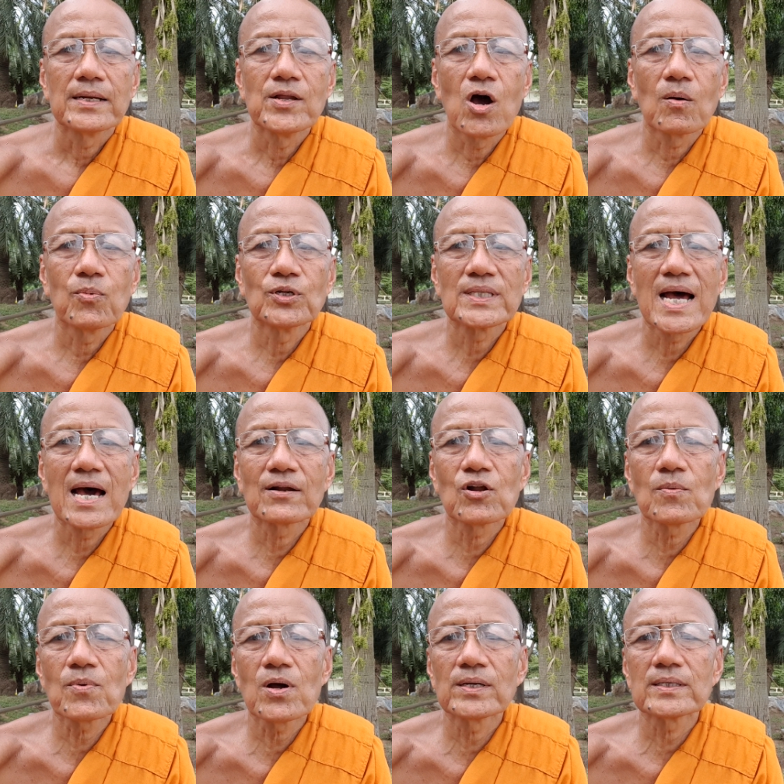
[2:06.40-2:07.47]
ดอกพลทาร
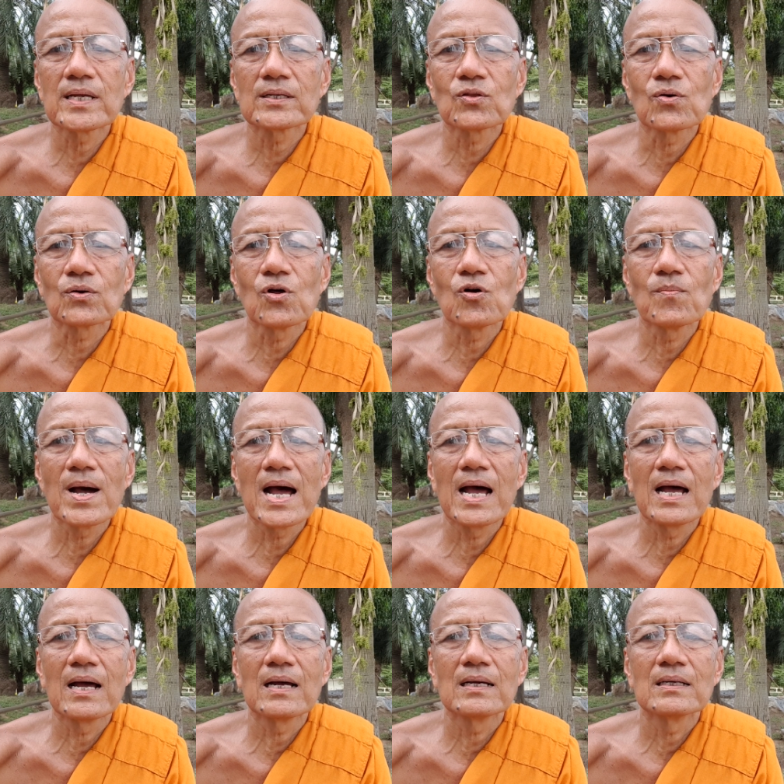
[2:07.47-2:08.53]
บก็จะตกลงมา
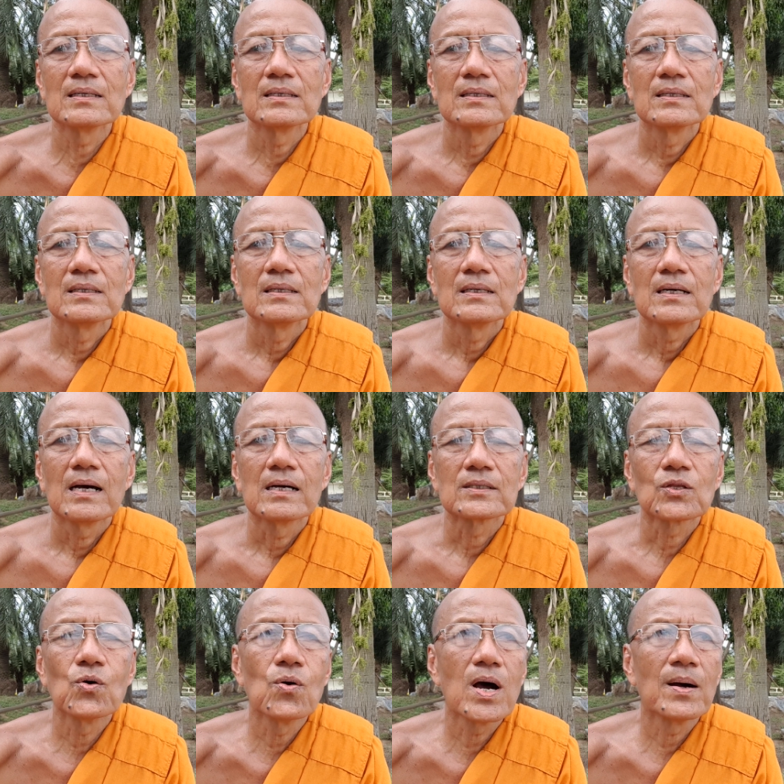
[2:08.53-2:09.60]

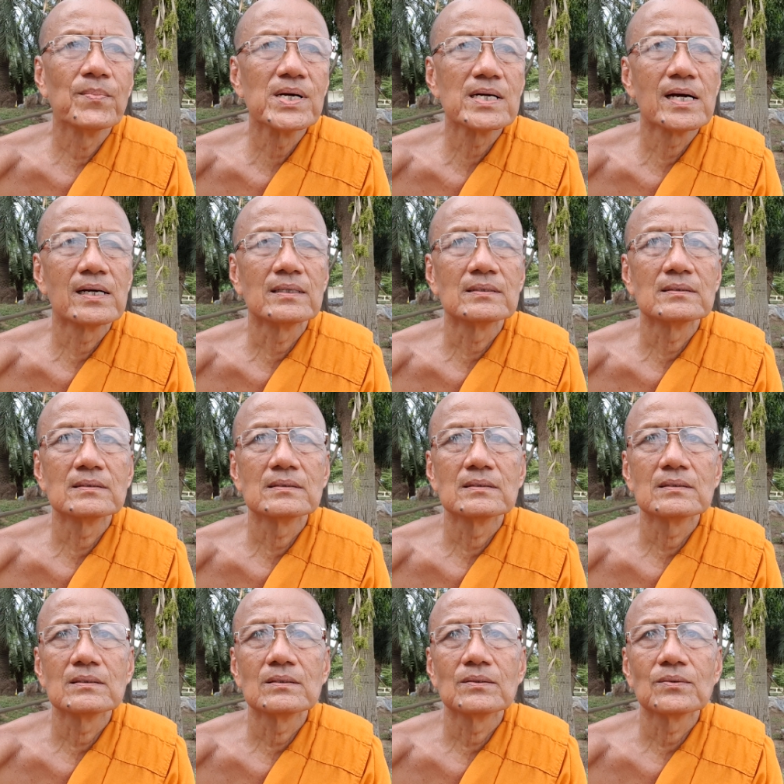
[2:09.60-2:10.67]
ทั่วเมือง
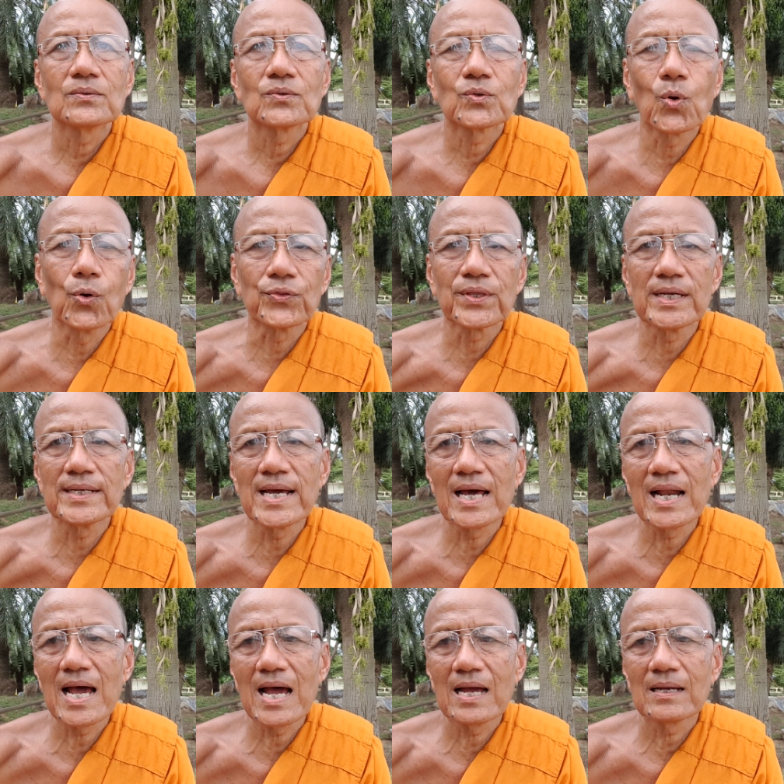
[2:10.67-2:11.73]
กุสินา
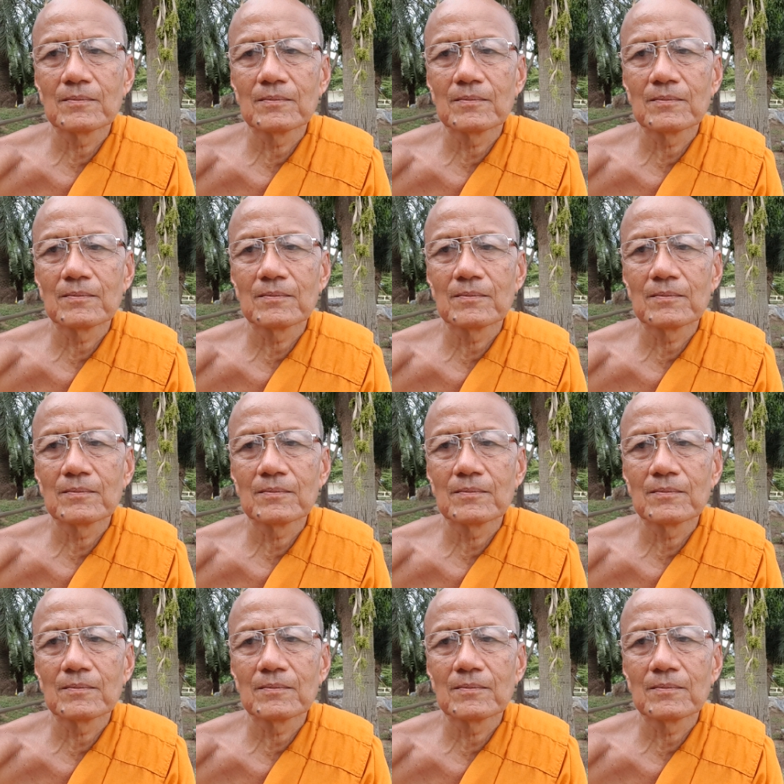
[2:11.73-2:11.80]
รา